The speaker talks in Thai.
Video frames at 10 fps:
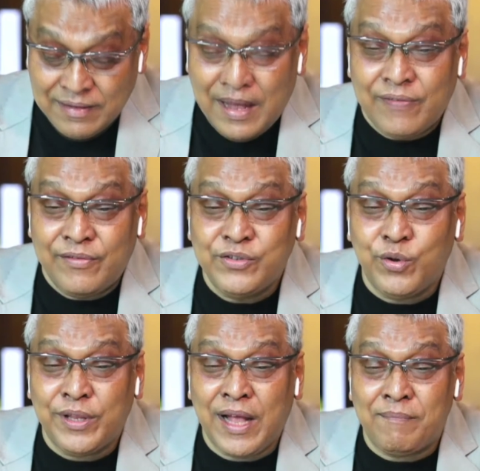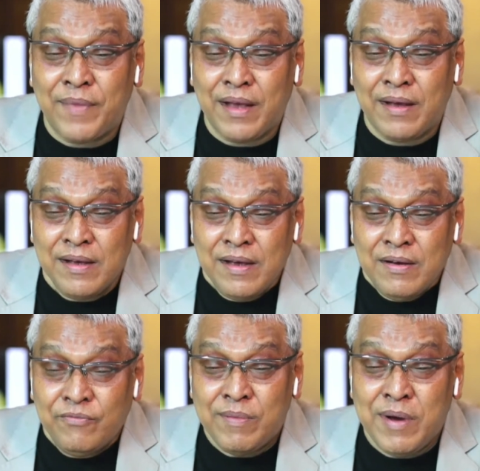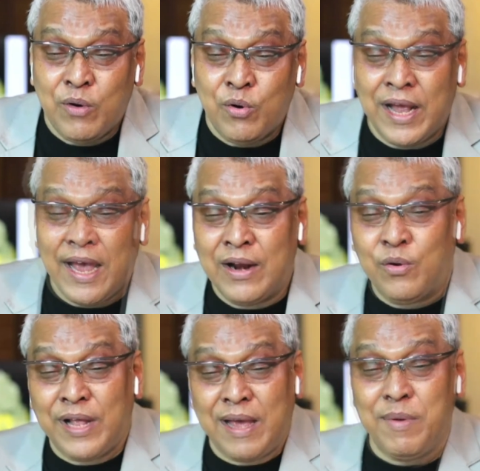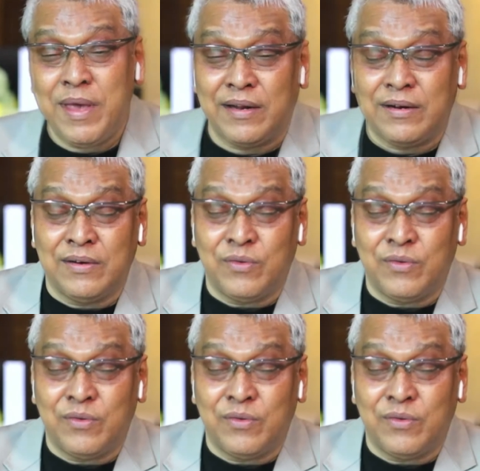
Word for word: ทางริชช่วยทำเนี่ย ฝีมือคนไทยแล้วคนไทยไม่เห็น